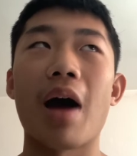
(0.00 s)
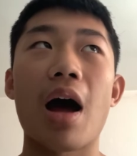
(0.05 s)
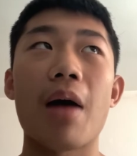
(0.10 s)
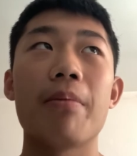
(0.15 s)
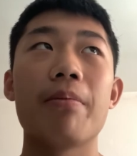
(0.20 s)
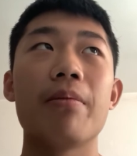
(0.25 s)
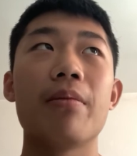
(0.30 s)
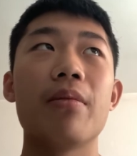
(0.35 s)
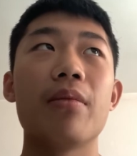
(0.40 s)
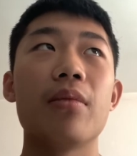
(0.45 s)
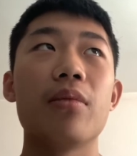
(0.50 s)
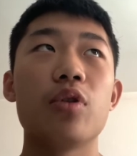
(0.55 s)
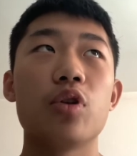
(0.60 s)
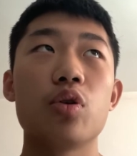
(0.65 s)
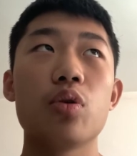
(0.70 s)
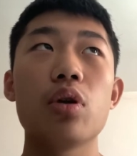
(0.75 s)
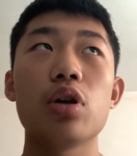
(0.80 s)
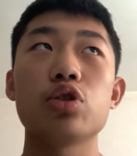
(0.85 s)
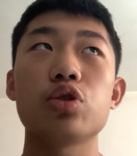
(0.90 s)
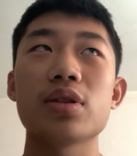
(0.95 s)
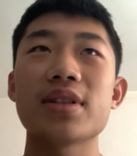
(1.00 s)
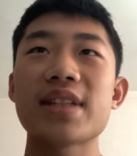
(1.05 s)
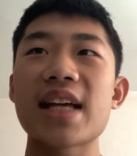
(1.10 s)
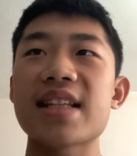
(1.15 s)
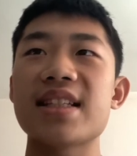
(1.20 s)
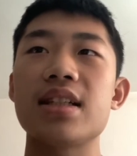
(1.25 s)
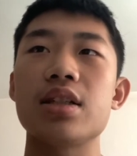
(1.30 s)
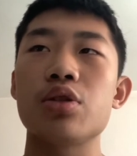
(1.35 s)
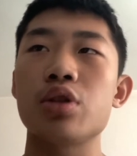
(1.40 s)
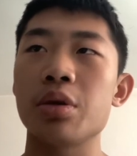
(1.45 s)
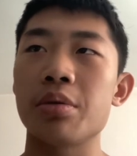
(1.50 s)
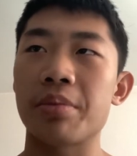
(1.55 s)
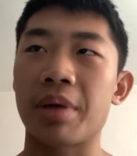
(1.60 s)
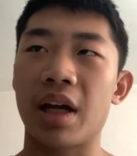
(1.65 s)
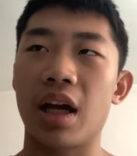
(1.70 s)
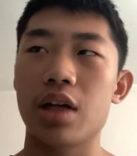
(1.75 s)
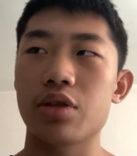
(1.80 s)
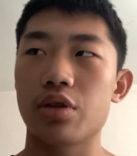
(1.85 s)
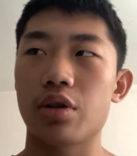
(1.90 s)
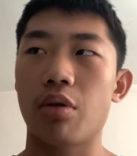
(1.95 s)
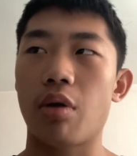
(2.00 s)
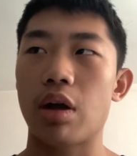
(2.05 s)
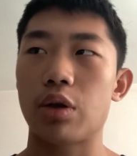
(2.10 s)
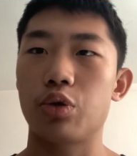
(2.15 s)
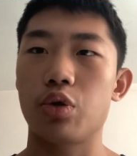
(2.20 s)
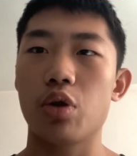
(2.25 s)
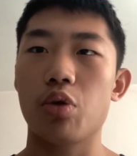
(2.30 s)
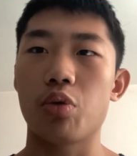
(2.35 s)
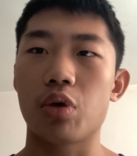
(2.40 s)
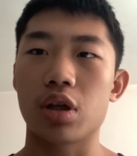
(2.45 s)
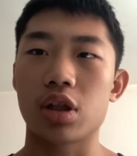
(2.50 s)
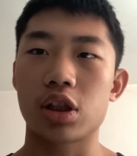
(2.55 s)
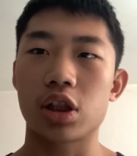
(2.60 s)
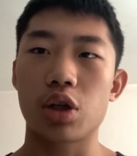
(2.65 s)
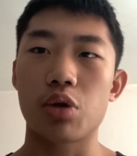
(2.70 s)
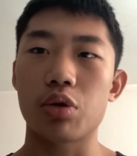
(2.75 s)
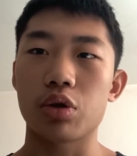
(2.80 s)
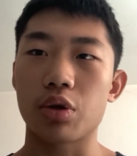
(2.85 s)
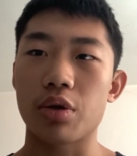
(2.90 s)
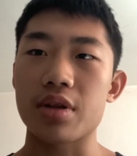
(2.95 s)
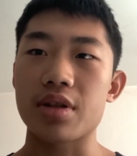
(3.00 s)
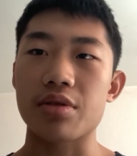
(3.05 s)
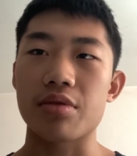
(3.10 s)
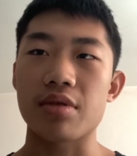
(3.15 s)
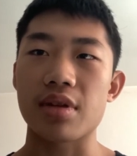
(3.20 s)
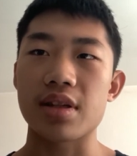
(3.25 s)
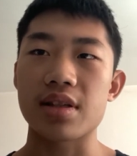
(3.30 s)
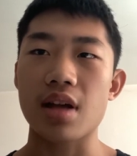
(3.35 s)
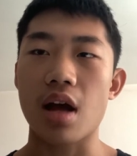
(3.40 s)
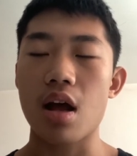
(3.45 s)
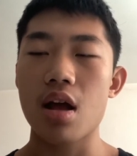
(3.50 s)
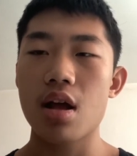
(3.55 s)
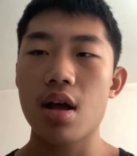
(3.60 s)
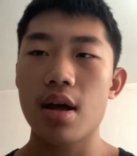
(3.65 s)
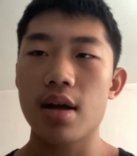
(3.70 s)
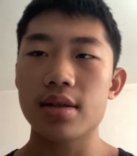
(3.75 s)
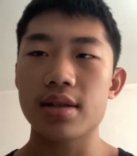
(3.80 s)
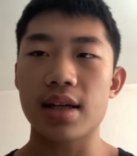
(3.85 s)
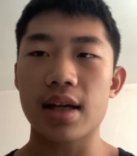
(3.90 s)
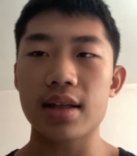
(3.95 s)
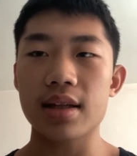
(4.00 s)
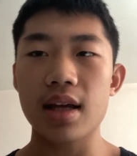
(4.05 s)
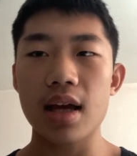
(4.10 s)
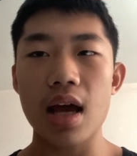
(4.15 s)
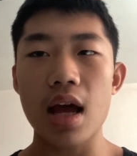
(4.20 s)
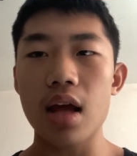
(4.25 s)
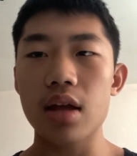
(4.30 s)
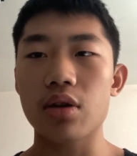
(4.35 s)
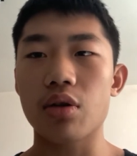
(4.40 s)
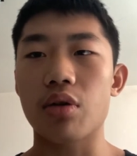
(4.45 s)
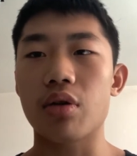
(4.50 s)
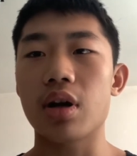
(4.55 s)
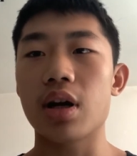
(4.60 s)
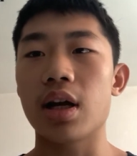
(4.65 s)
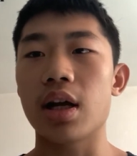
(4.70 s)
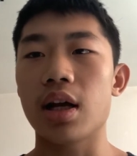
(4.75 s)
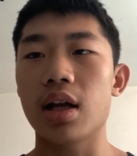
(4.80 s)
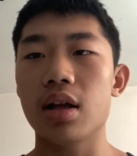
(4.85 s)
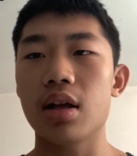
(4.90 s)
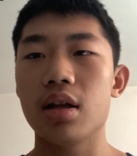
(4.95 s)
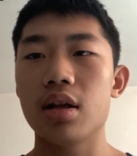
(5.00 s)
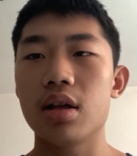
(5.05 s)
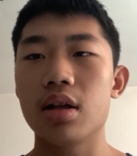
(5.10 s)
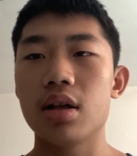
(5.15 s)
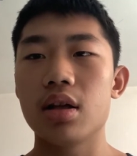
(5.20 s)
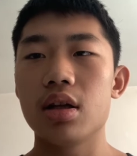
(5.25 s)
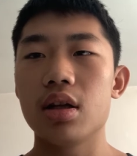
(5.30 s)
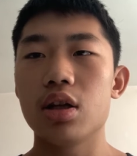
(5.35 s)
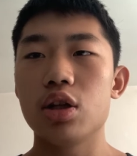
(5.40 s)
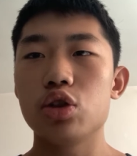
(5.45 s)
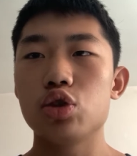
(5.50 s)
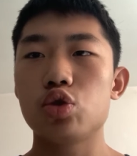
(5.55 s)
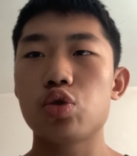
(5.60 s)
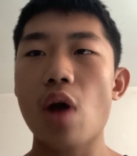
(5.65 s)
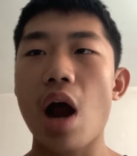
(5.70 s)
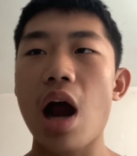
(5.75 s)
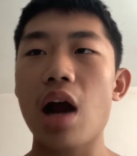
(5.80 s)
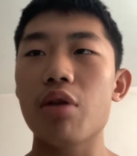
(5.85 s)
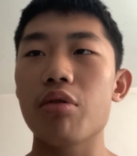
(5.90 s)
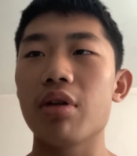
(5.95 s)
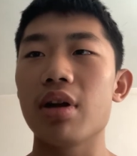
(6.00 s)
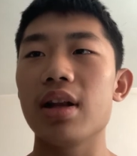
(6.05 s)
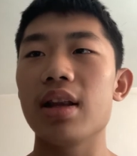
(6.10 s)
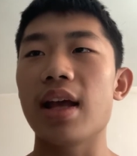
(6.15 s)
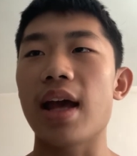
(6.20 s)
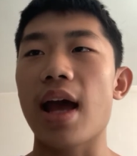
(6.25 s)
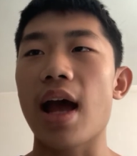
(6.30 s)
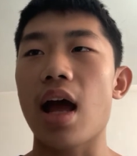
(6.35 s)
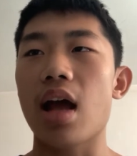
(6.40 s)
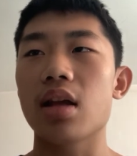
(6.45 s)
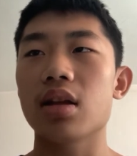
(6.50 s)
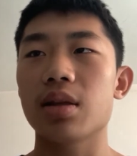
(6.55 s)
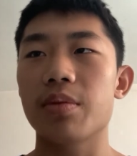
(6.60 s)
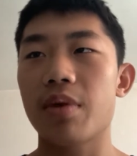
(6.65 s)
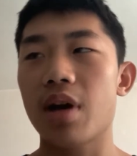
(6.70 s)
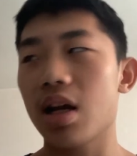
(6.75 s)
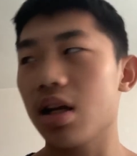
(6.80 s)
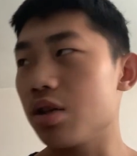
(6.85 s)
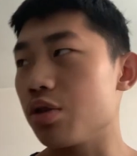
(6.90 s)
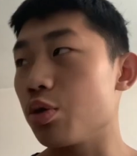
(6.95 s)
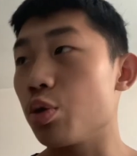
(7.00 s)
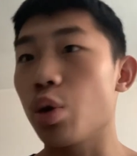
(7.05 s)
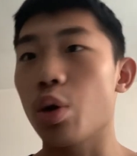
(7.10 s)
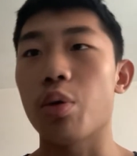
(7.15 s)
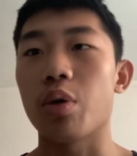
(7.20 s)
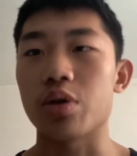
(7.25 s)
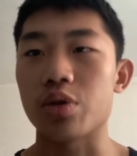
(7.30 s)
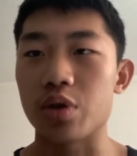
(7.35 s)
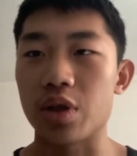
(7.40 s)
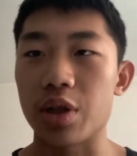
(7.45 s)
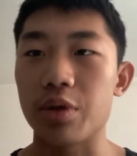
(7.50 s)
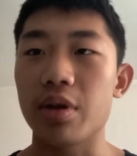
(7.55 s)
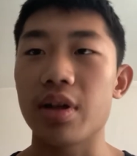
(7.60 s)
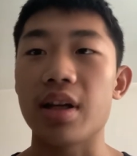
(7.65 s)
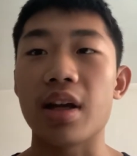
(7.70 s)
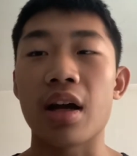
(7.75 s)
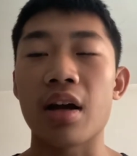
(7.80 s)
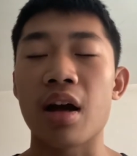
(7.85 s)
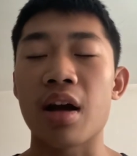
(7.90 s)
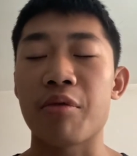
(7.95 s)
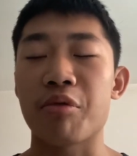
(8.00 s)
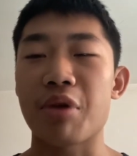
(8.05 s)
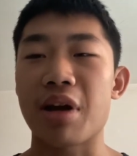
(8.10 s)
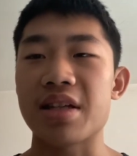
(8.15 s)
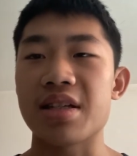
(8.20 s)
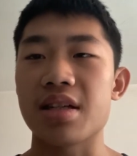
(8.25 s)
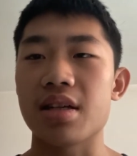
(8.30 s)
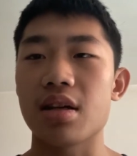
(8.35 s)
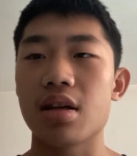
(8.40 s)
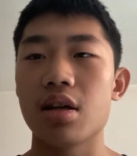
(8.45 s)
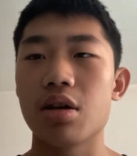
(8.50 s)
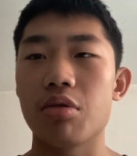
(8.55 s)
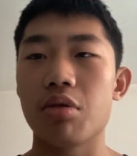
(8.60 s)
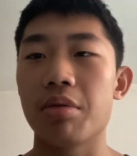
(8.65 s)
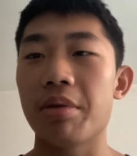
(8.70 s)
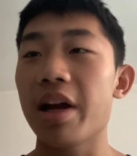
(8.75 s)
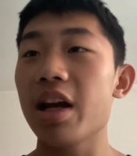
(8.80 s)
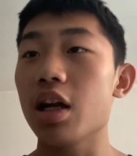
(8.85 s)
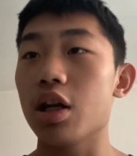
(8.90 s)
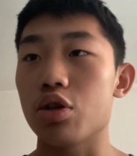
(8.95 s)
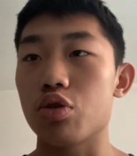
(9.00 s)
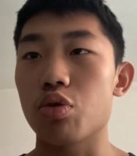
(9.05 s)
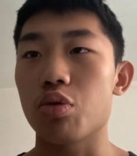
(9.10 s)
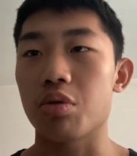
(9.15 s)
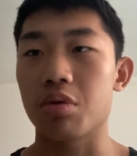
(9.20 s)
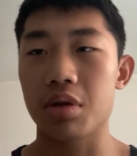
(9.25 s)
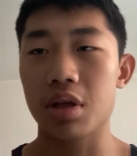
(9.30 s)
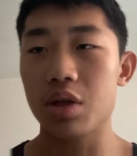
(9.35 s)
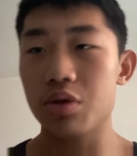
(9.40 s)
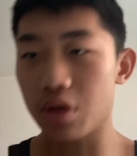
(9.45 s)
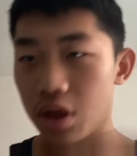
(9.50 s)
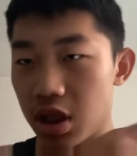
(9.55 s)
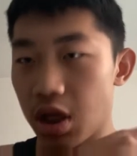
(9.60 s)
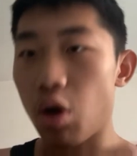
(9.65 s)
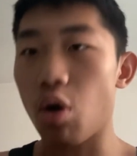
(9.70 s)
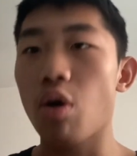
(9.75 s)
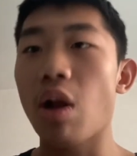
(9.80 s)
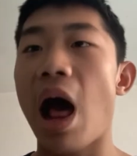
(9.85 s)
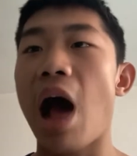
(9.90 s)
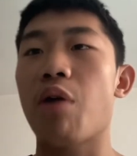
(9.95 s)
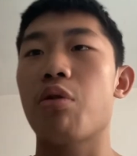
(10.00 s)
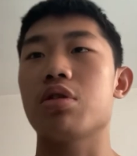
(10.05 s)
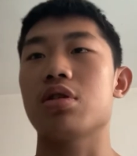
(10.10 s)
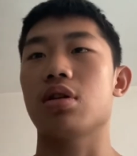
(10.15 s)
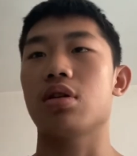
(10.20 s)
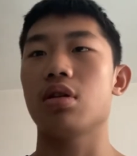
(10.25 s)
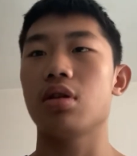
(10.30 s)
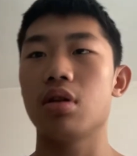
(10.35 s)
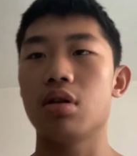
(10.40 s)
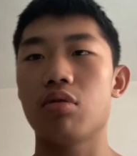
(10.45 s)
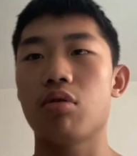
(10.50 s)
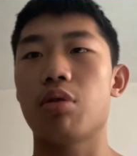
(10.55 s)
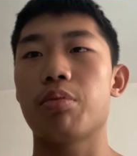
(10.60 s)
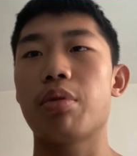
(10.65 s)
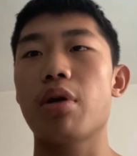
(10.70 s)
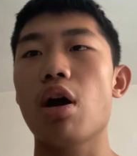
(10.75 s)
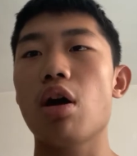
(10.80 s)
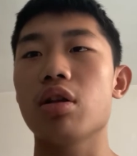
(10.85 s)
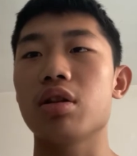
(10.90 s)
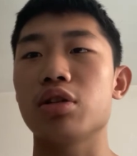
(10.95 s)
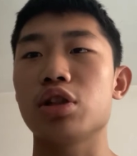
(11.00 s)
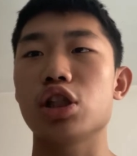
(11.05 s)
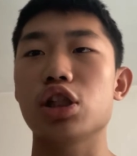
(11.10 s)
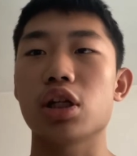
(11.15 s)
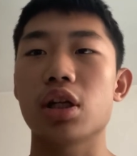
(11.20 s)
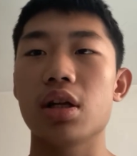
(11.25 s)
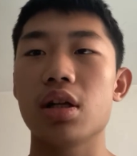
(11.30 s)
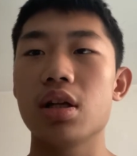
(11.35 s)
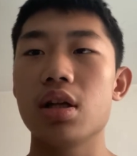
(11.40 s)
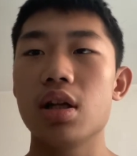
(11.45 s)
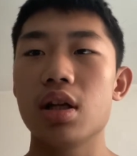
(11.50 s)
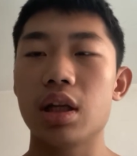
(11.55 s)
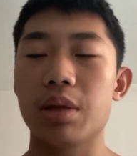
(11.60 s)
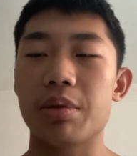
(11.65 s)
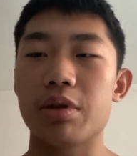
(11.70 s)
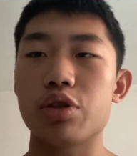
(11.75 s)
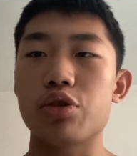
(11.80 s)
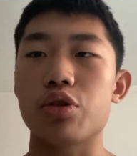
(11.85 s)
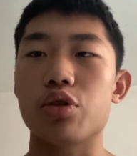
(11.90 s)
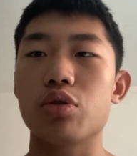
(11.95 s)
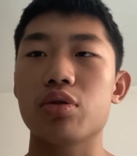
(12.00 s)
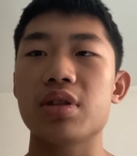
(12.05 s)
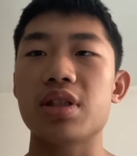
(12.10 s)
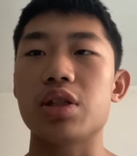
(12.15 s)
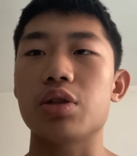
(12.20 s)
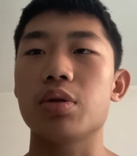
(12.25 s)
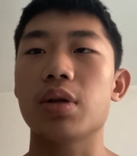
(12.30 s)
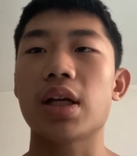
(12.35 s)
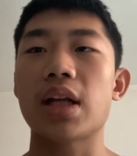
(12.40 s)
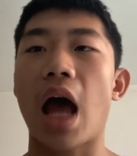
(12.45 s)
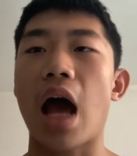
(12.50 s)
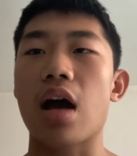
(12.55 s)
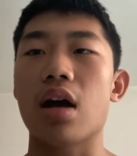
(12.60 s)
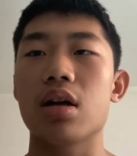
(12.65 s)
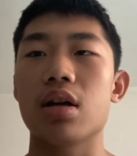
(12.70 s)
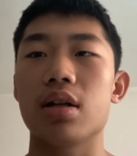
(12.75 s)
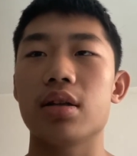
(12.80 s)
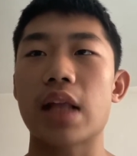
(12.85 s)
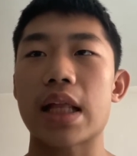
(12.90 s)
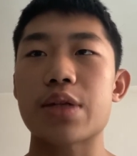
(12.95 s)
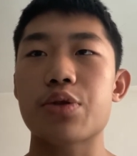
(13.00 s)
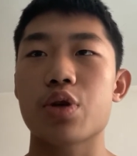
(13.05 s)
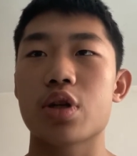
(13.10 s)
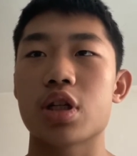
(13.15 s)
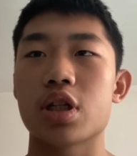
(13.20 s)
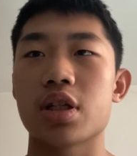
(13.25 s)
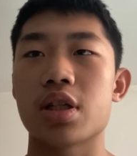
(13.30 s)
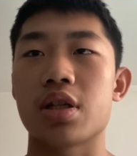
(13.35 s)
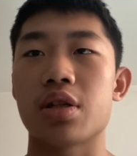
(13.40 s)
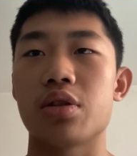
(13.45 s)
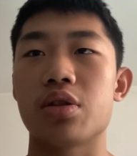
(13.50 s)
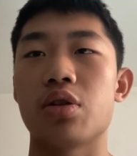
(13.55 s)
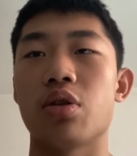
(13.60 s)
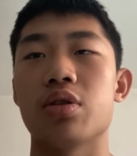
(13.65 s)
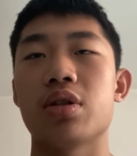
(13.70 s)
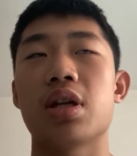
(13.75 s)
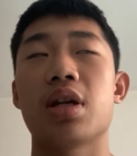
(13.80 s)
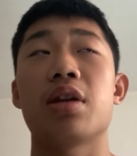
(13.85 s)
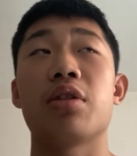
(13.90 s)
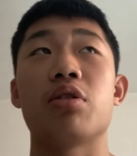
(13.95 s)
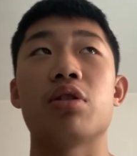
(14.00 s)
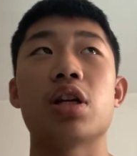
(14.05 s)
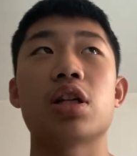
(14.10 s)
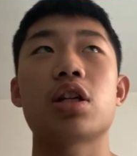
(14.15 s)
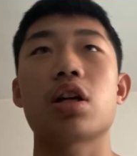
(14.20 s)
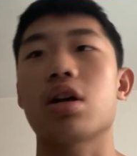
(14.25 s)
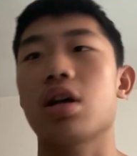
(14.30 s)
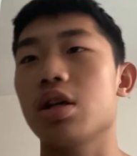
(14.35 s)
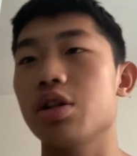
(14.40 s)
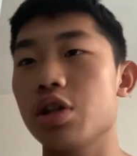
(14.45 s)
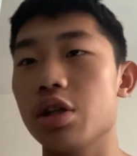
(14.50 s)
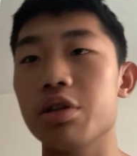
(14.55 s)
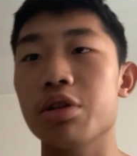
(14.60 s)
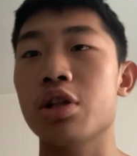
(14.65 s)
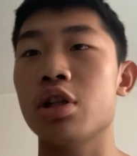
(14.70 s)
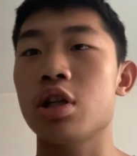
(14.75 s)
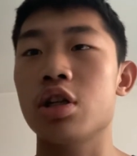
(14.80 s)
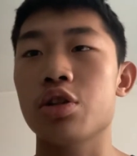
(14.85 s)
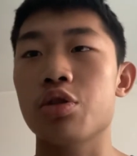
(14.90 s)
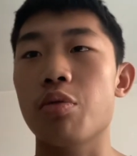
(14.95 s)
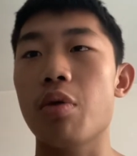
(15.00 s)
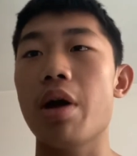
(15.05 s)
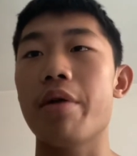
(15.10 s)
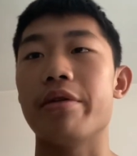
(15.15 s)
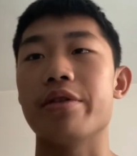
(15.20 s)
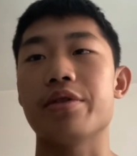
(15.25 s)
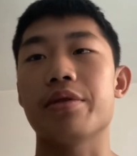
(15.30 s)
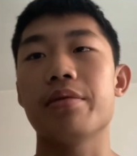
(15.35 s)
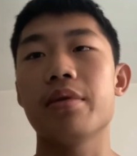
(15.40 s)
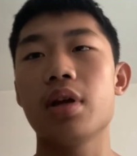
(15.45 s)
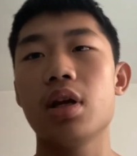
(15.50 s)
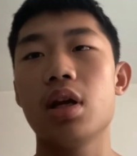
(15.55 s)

吧？如果说再继续这么喷下去的话，对我的生活都已经有影响。前天有个人，抓着我的脸，他妈的就对我就是一顿阴阳怪气，我没忍住，一拳直接殴打过去。我不知道是你们群众其中的哪个人，他确实有这有这事儿，可以试试着去问问去，